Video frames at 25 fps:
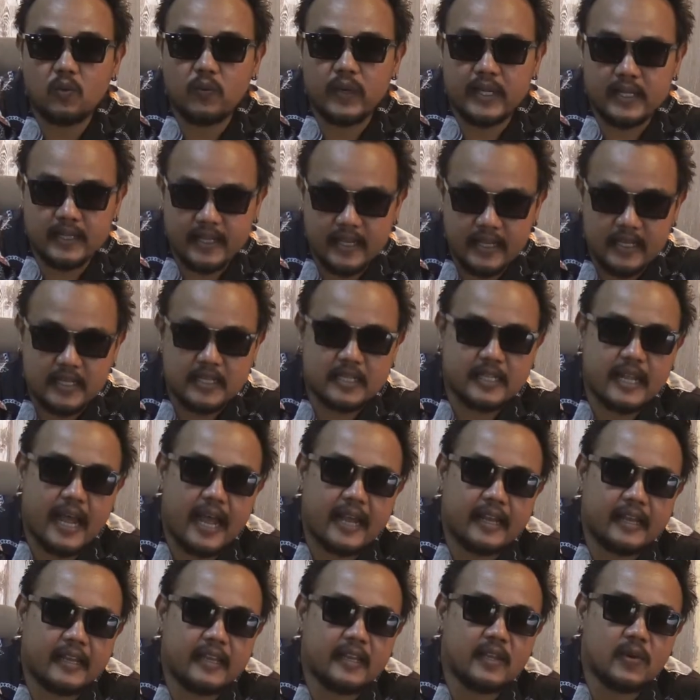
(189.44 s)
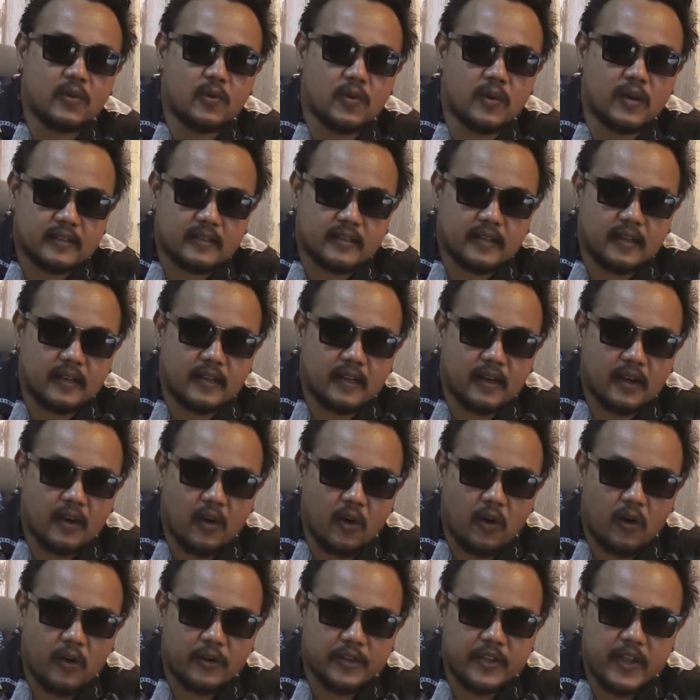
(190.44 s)
วินเทจสไตล์นี้อยู่ก็ข
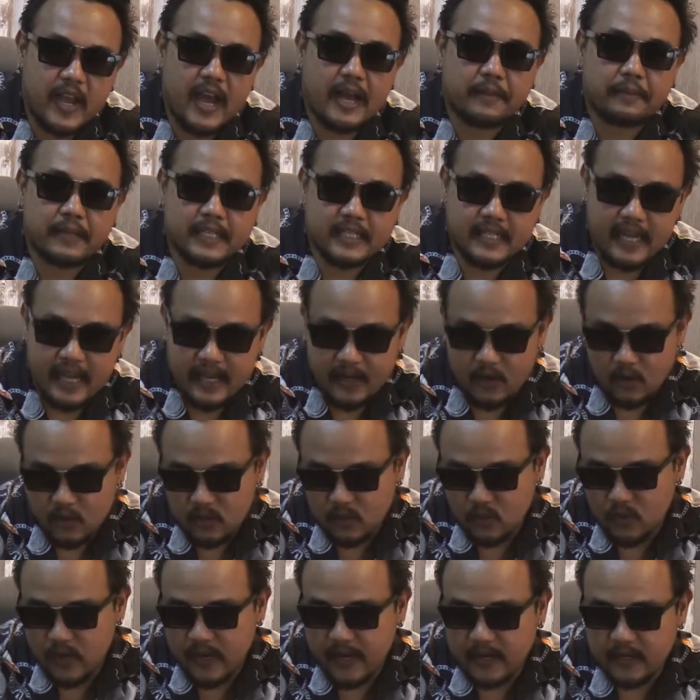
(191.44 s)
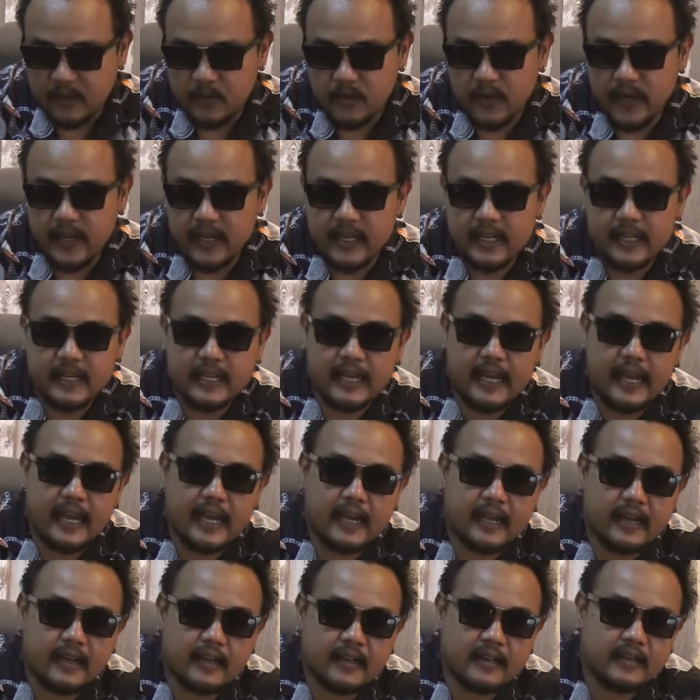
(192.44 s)
ออนุญาตมาใส่รถตัวเองด้วยนะ
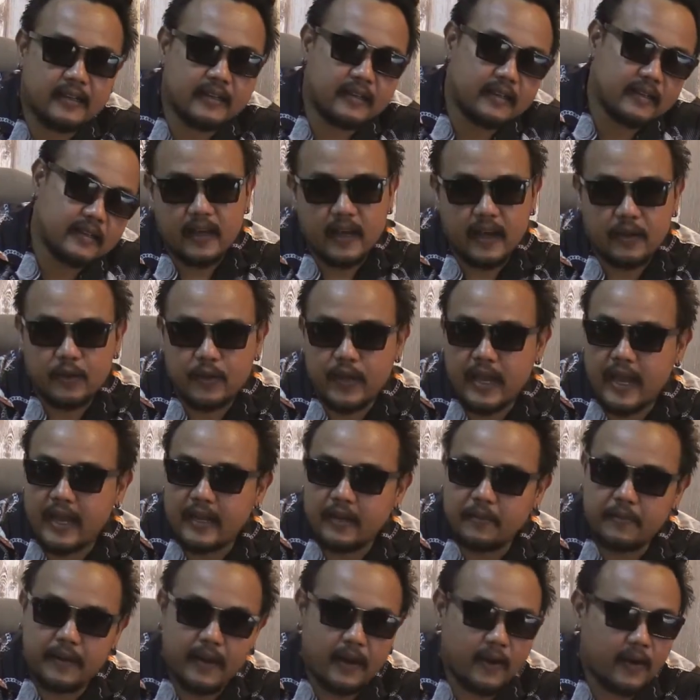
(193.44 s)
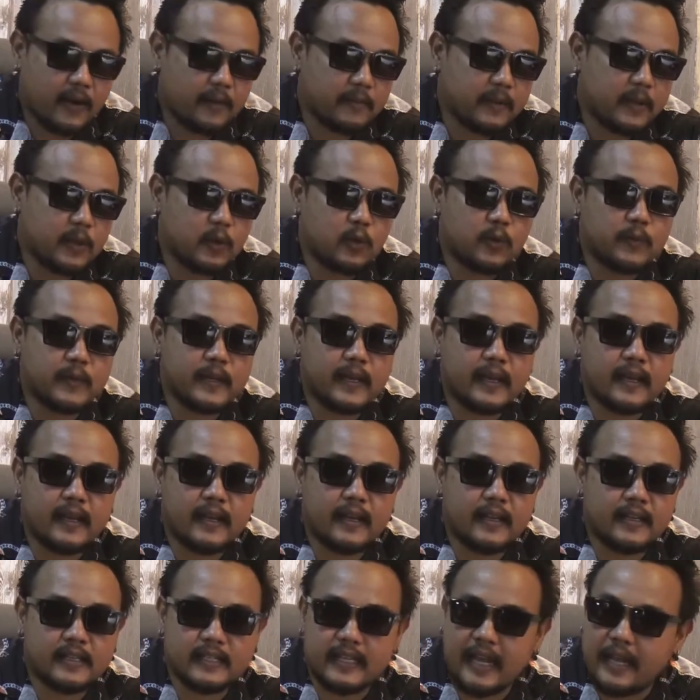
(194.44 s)
ฮะก็คืออนุญาตหรือเปล่าก็ไม่รู้เหมือนกัน
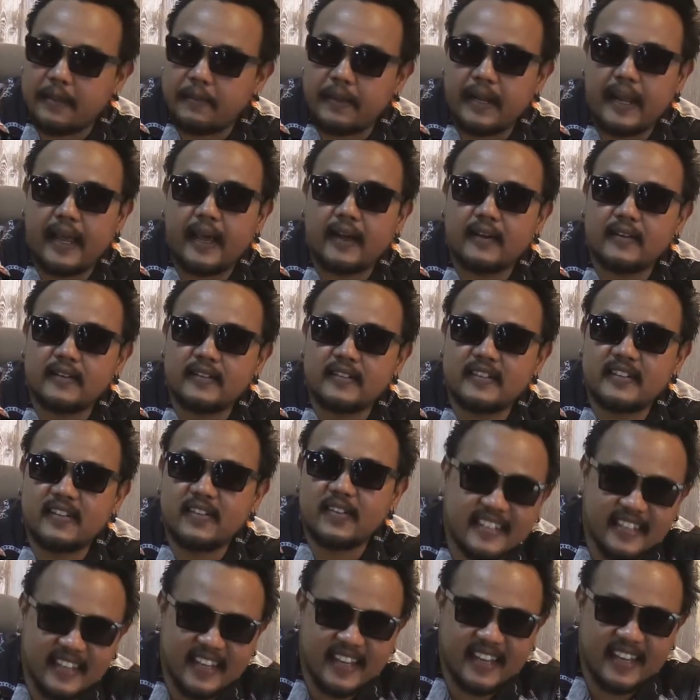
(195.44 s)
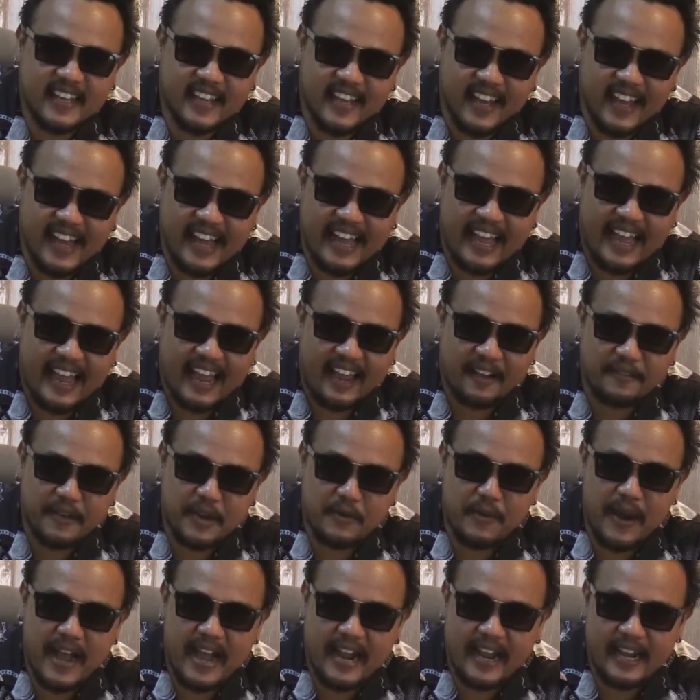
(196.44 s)
ก็เลยใส่ไปแล้ว
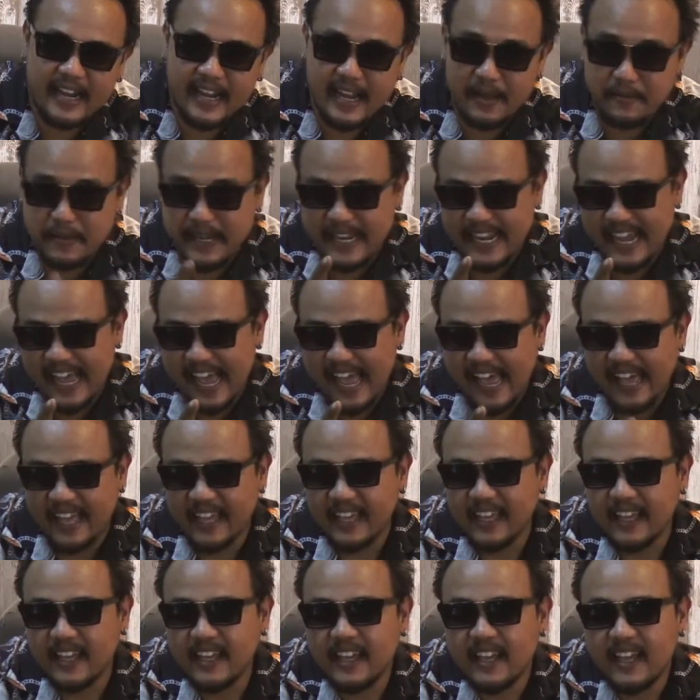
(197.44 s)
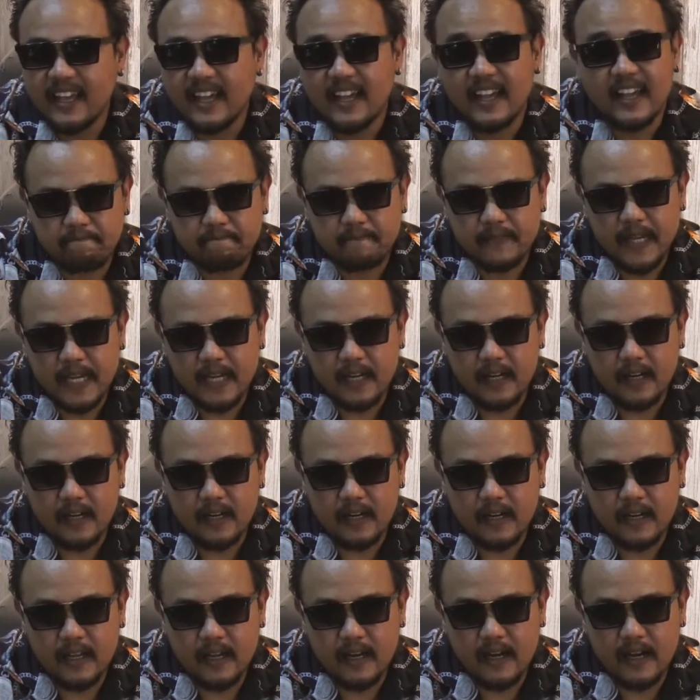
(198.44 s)
ไม่ว่ากันนะพี่นะ
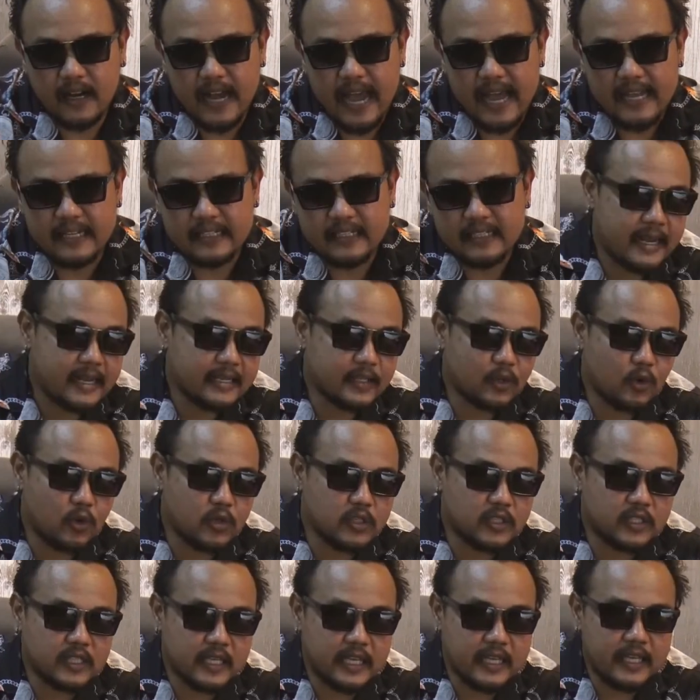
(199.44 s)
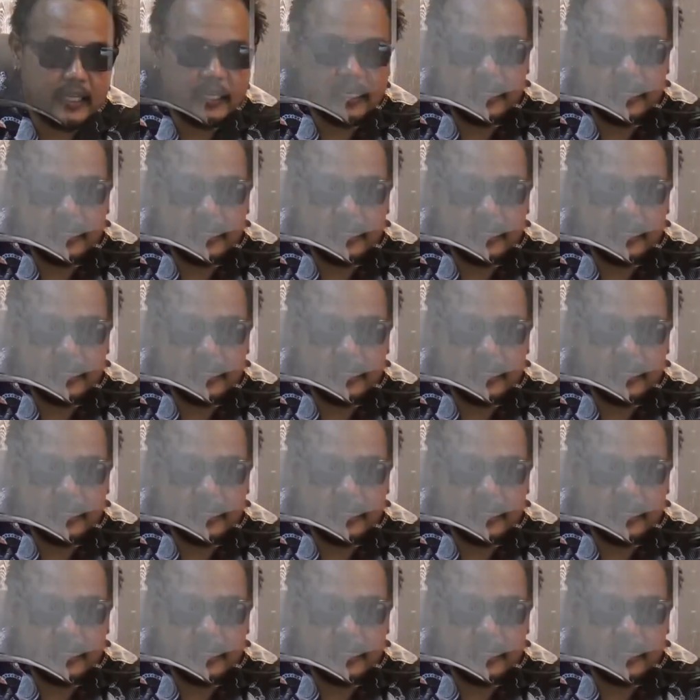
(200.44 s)
แล้วก็การให้โทนสี